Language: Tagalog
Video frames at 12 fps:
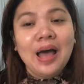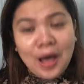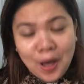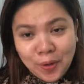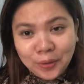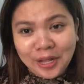
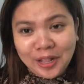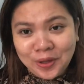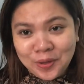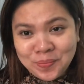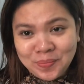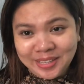Ako na
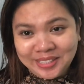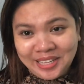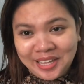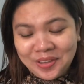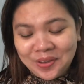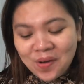lang yung
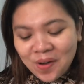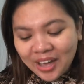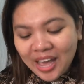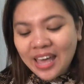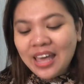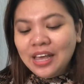pansinin nyo.
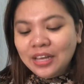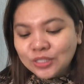Okay.